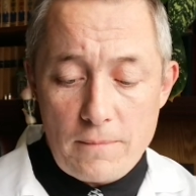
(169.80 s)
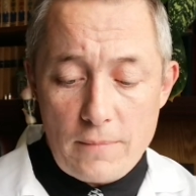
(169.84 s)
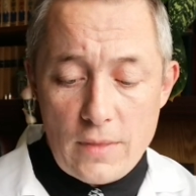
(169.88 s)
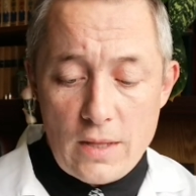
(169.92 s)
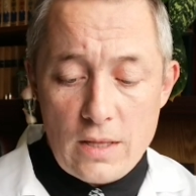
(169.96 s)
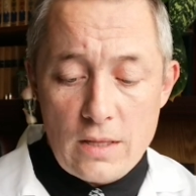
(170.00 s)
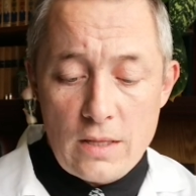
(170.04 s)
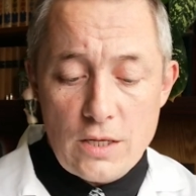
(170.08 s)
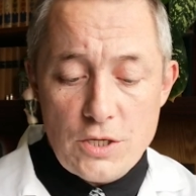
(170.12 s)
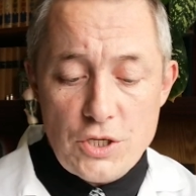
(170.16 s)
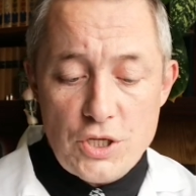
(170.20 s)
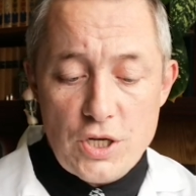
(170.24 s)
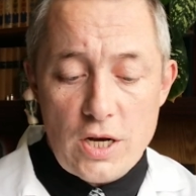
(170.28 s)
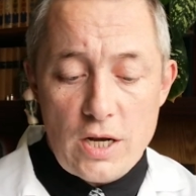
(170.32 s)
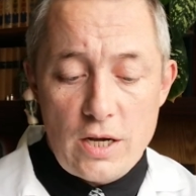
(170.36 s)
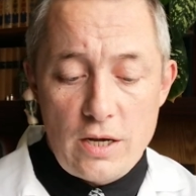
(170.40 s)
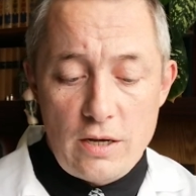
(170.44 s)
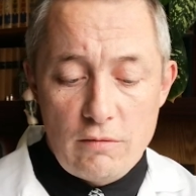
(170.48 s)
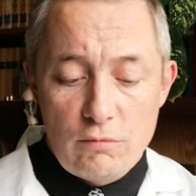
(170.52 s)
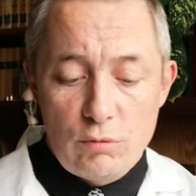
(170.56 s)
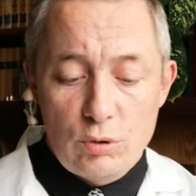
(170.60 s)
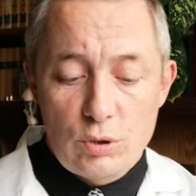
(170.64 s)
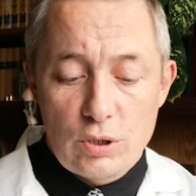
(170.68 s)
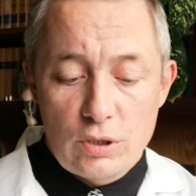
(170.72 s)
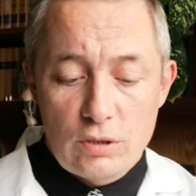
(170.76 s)

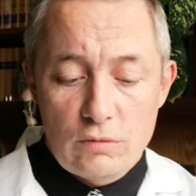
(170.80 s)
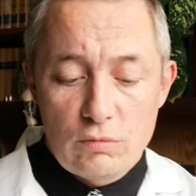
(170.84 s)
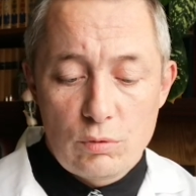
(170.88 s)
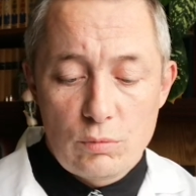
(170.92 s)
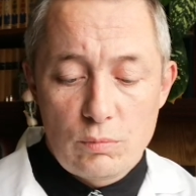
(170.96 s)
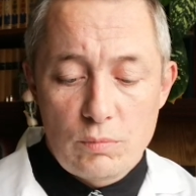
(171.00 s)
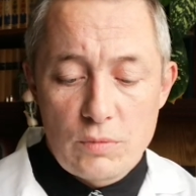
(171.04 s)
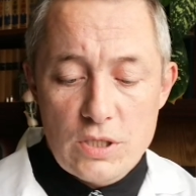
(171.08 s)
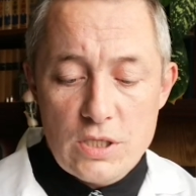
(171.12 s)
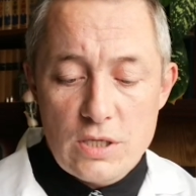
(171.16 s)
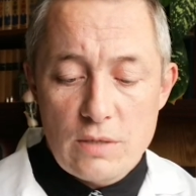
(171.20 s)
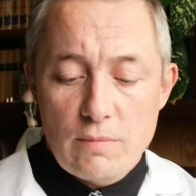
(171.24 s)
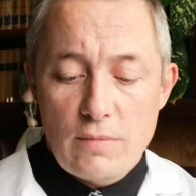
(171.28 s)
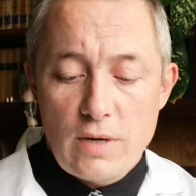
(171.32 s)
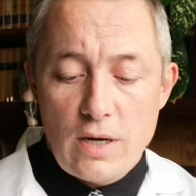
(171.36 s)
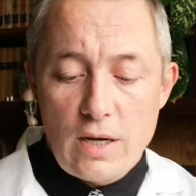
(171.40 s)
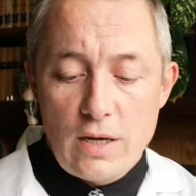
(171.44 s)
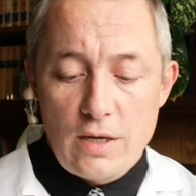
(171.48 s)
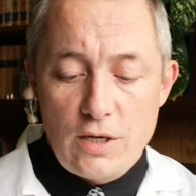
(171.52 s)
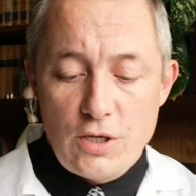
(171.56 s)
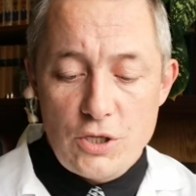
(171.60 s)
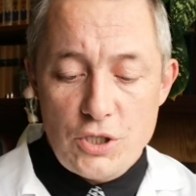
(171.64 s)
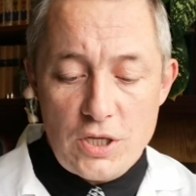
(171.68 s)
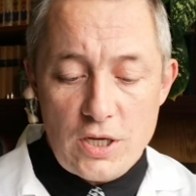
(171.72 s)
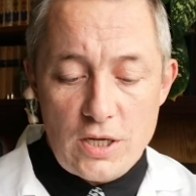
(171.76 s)
начальное вот это вот
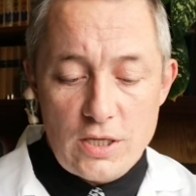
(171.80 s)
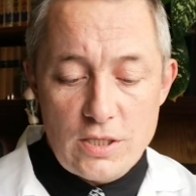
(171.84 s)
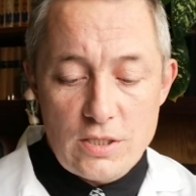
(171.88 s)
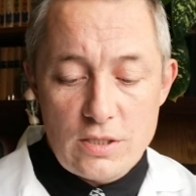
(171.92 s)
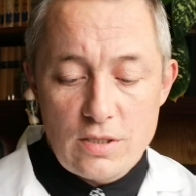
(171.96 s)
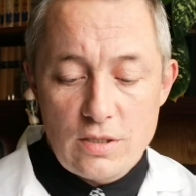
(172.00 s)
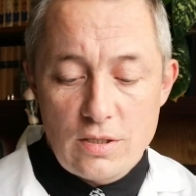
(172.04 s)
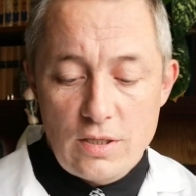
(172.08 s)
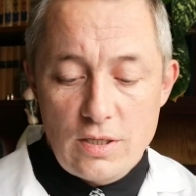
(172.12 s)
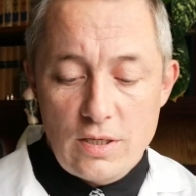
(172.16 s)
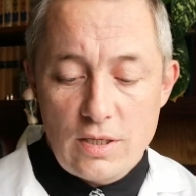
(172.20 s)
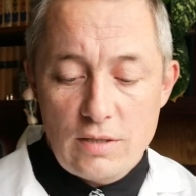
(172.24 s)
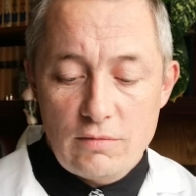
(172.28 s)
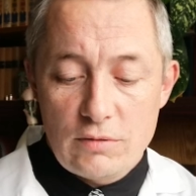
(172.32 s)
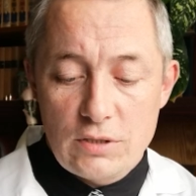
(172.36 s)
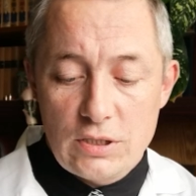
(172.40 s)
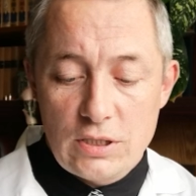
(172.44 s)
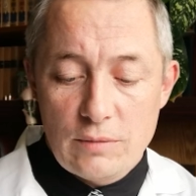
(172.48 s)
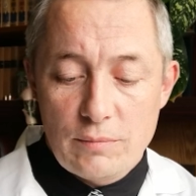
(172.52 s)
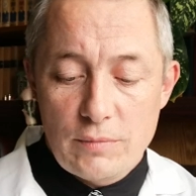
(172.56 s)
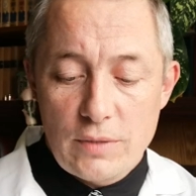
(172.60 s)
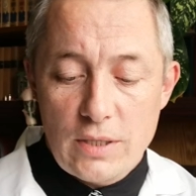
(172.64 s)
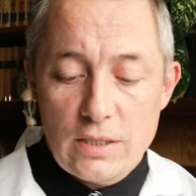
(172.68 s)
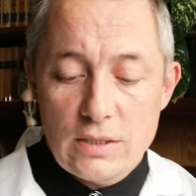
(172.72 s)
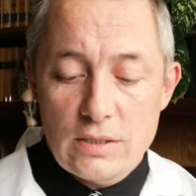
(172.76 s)
максимальное счастье, да,
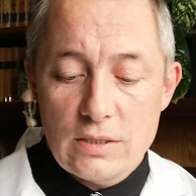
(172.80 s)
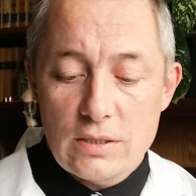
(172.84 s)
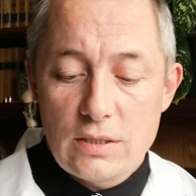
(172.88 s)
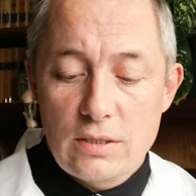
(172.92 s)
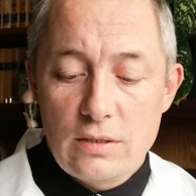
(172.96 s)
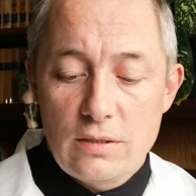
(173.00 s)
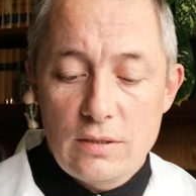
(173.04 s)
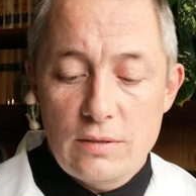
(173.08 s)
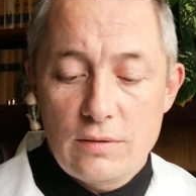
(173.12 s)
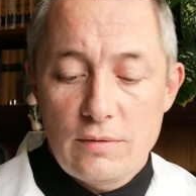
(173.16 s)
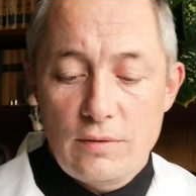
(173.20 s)
18